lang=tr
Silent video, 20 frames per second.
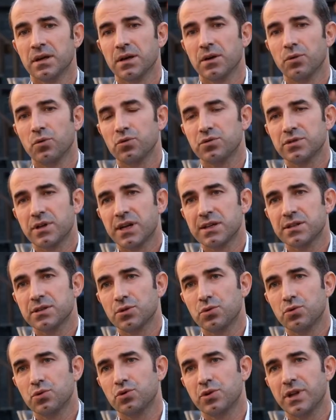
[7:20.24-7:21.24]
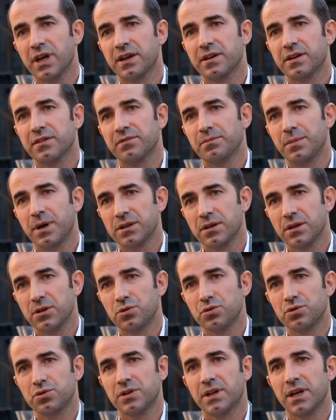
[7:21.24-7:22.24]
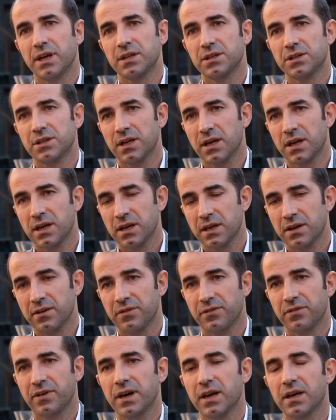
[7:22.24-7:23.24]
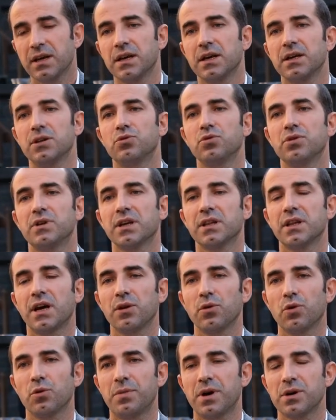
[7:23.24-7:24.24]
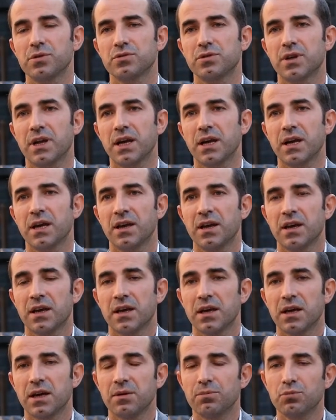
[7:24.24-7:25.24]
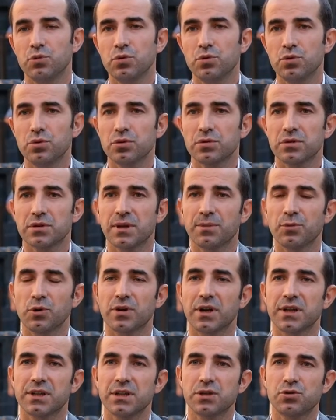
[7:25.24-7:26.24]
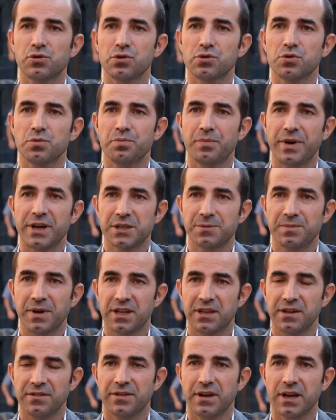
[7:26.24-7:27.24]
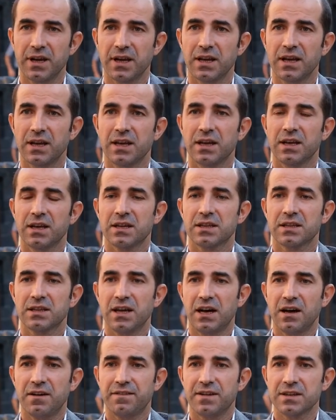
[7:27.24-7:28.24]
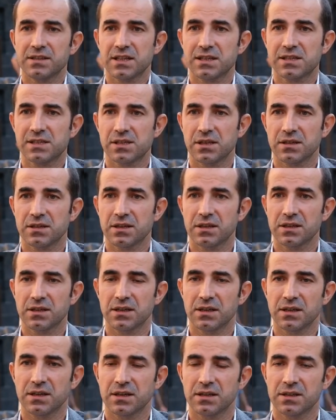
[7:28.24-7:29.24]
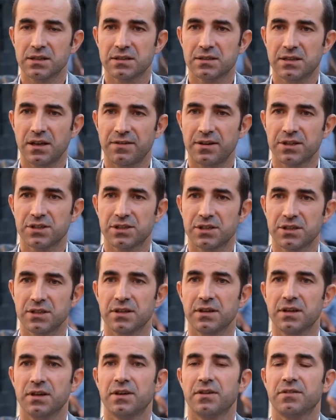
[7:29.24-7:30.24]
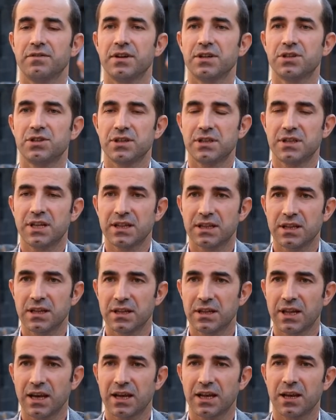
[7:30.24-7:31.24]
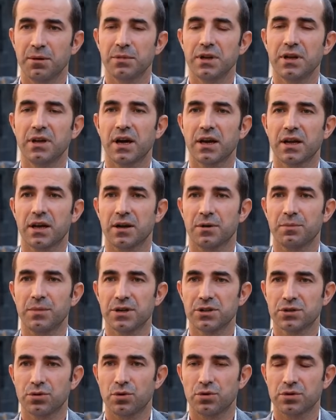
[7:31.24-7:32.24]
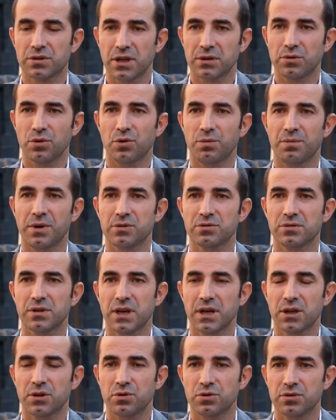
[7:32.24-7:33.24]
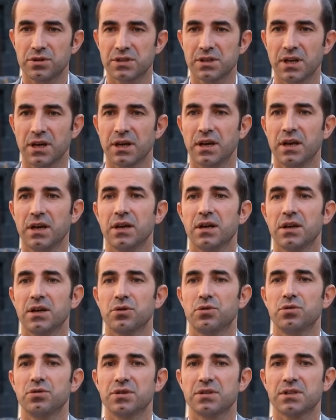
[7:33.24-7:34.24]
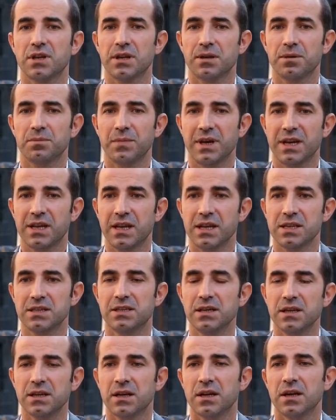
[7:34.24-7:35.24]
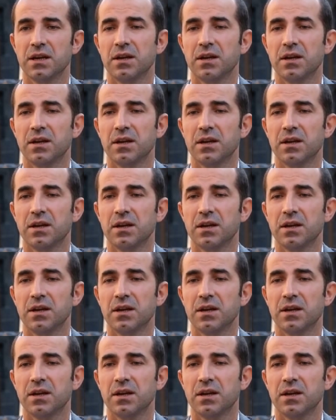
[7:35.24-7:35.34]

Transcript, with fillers: uluslararası güçler, batılı güçler işte e, ve e, Türkiye dahil olmak üzere e, bu demokratik çözüm perspektifine daha fazla e, savaş ve şiddet denklemini yayarak başta Orta Doğu olmak üzere Kürdistan Kürdistan merkezli